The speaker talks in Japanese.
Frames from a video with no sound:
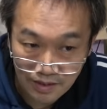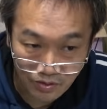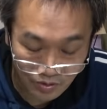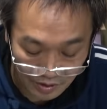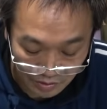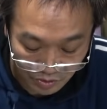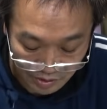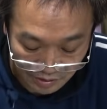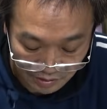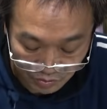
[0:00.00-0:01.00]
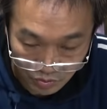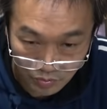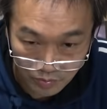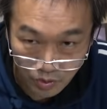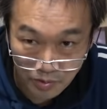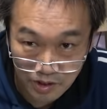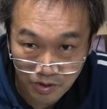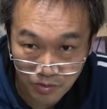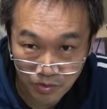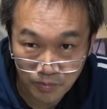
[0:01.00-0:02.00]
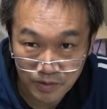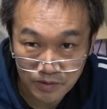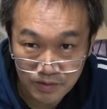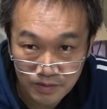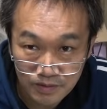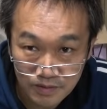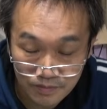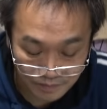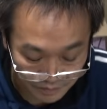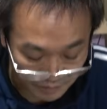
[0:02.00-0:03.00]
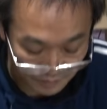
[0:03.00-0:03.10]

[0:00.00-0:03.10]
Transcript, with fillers: あの薬剤剤だとと飛び出してる時もあるあそうなんだうん